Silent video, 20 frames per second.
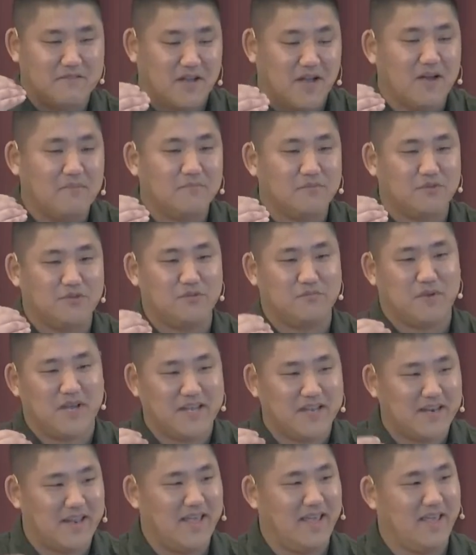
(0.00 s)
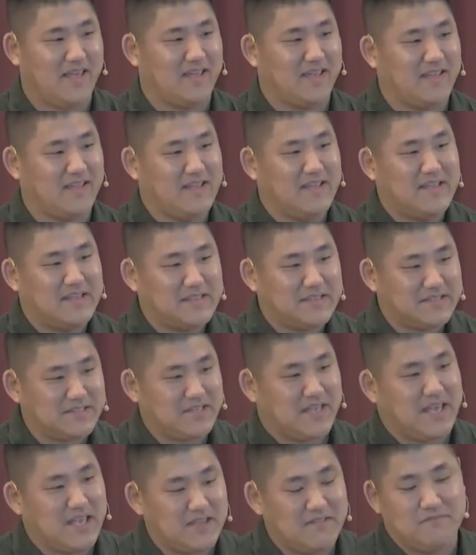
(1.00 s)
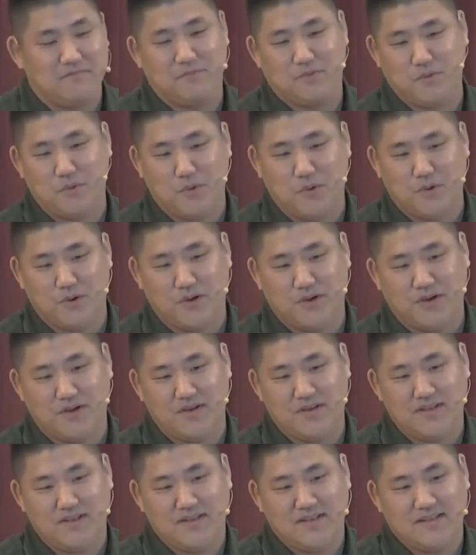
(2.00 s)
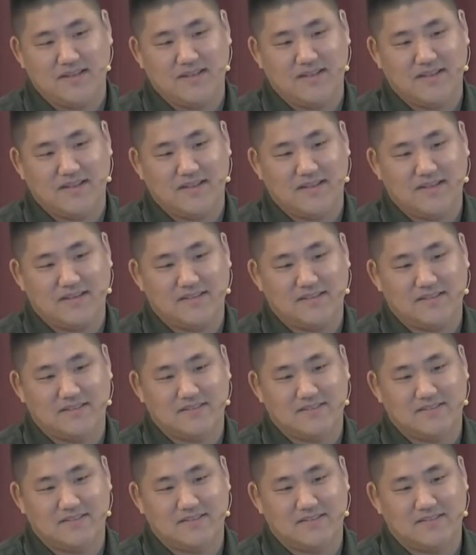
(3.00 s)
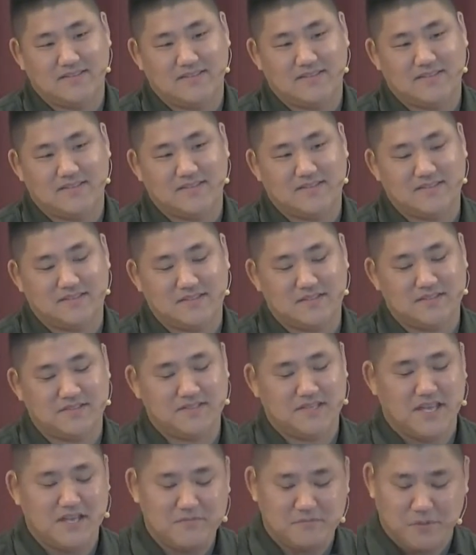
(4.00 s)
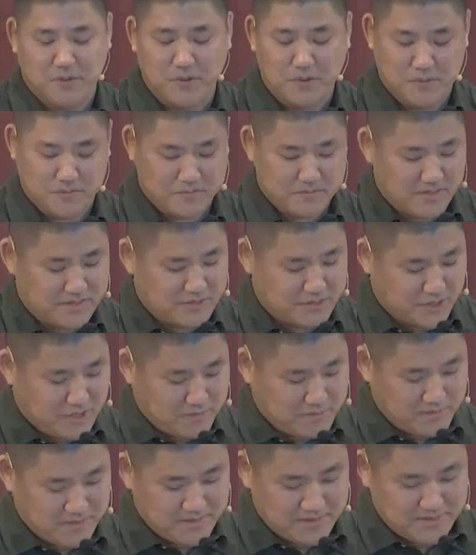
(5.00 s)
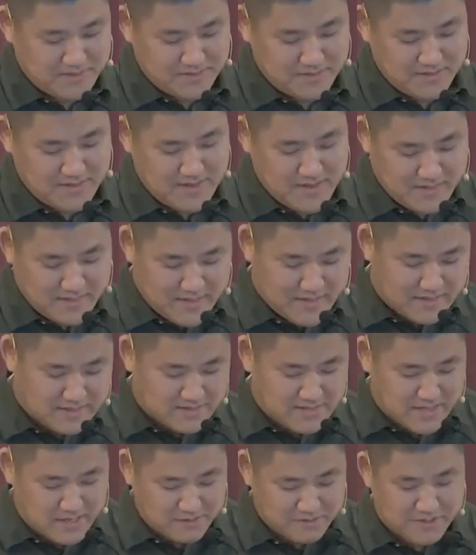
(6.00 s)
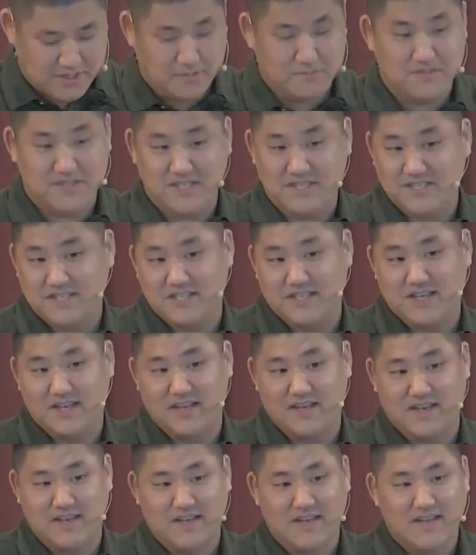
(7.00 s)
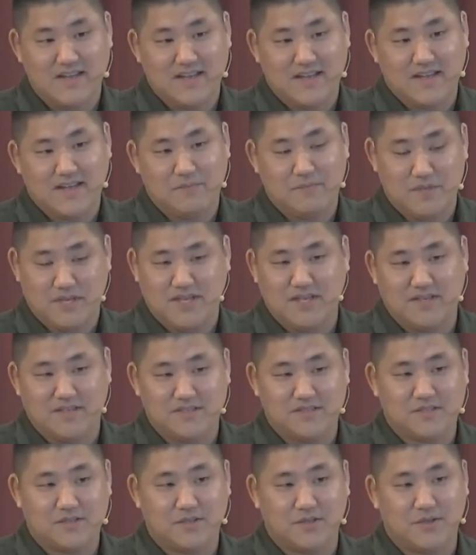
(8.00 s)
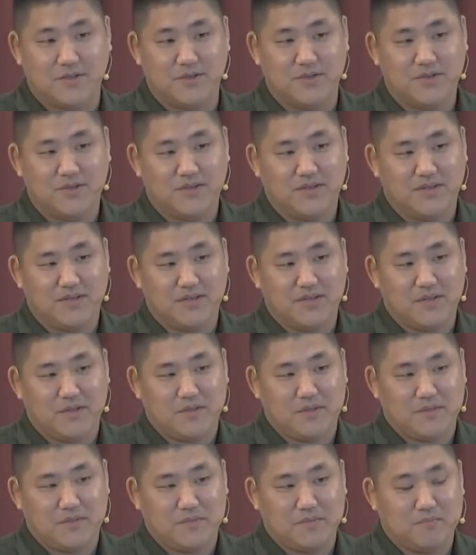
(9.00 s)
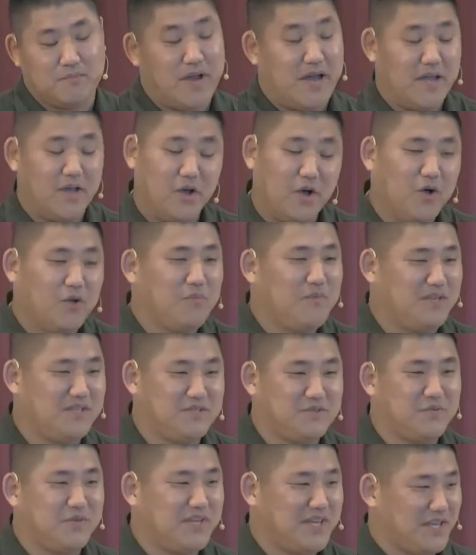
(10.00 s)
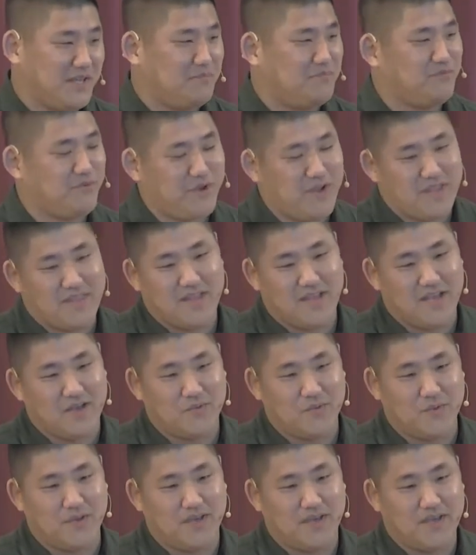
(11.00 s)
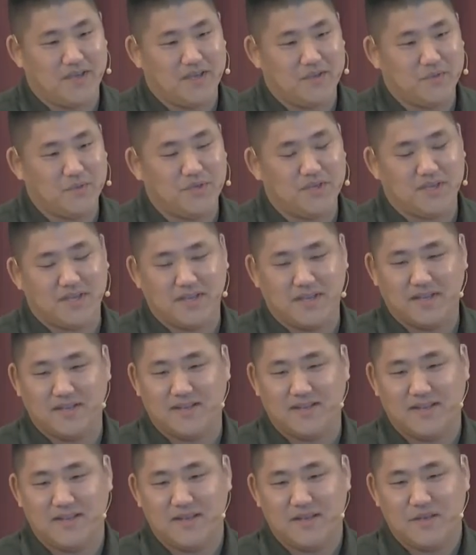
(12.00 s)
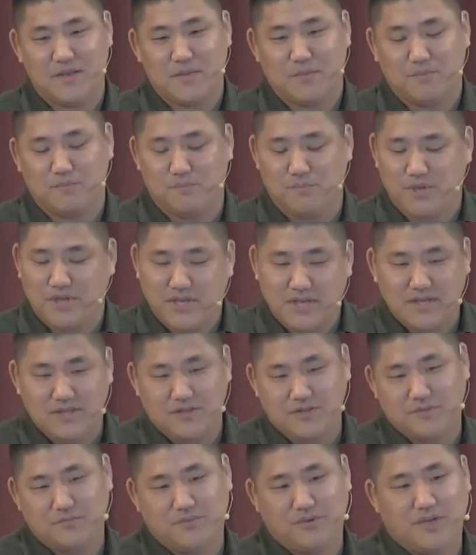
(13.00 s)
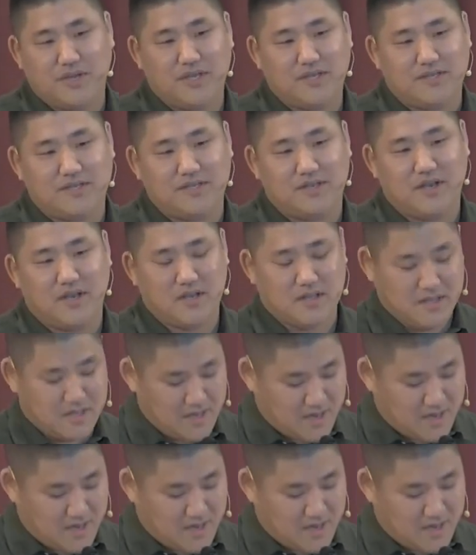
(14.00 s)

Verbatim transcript: 하나님 나를 구해 주십시오. 나를 살려 주십시오. 원수들이 나를 둘러싸고 있어서 어, 마치 모, 내 목에까지 물이 찬 것과 같이 느껴집니다라고 시작하는 시편이었습니다.